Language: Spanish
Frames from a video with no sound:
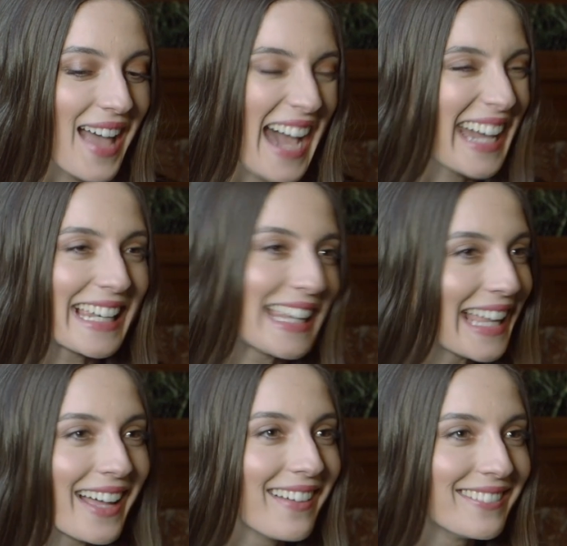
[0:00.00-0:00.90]

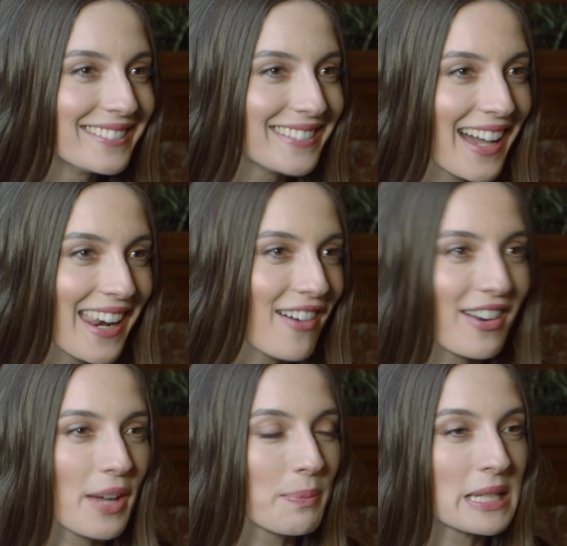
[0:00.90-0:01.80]
agilidad a la
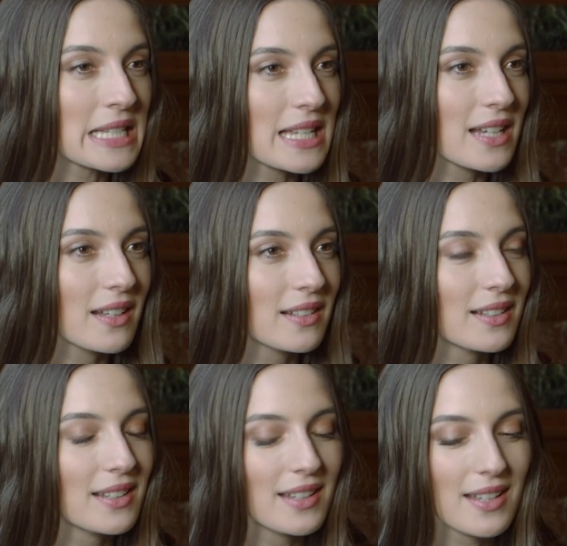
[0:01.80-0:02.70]
hora de pensar.
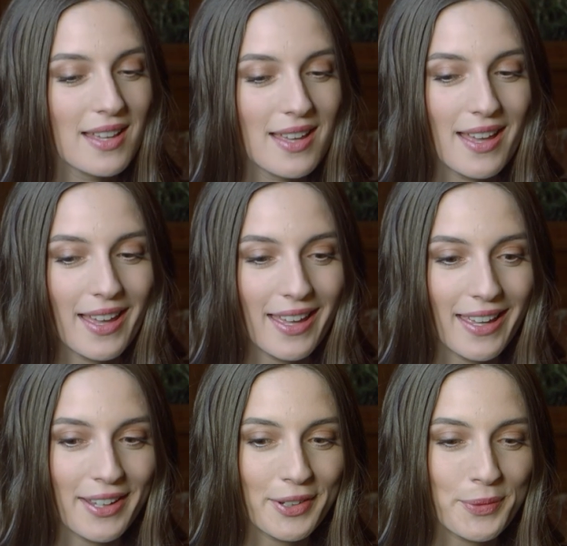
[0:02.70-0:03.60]

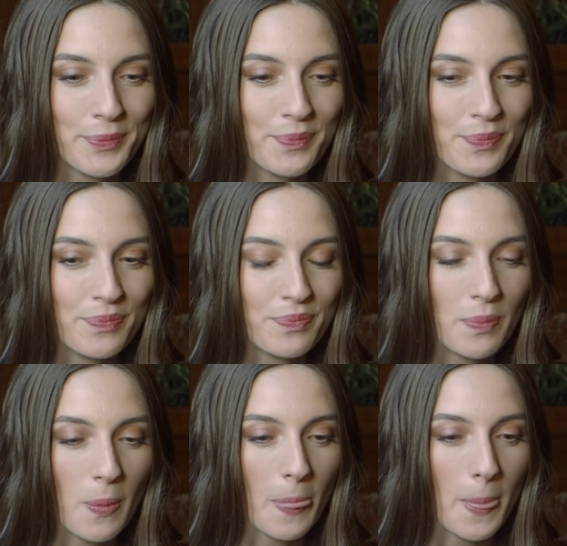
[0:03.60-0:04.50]
Em,
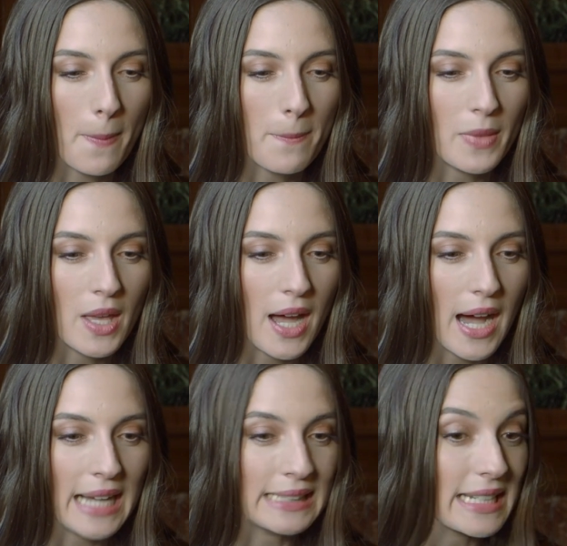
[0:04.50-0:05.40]

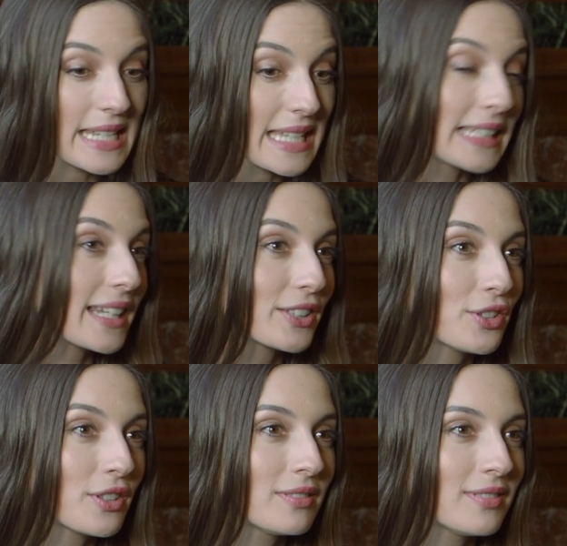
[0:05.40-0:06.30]
Andrés, el
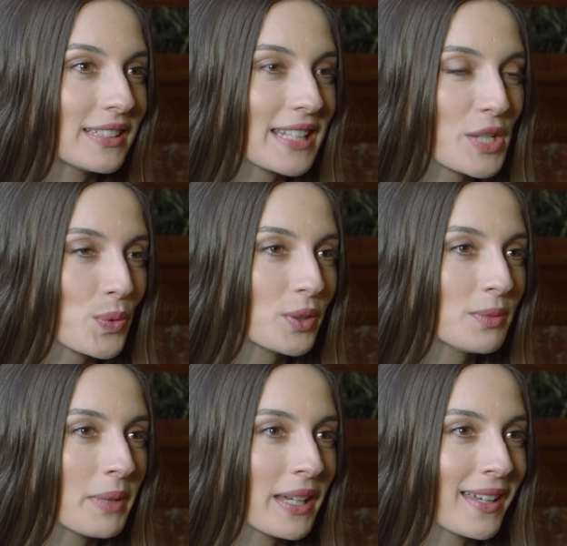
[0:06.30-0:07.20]
director, Andrés Wood,
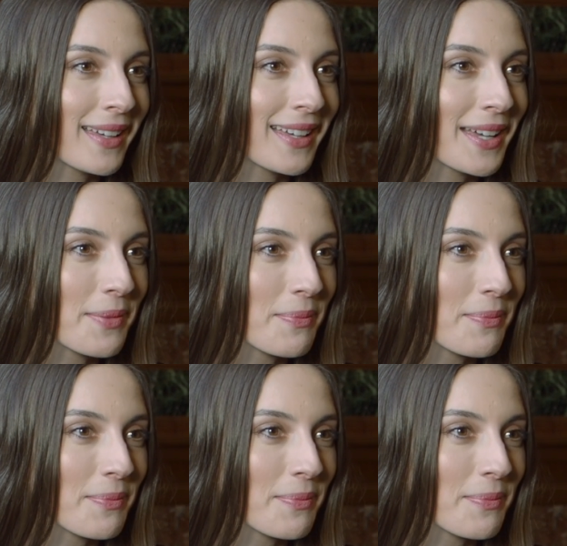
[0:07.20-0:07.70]
me,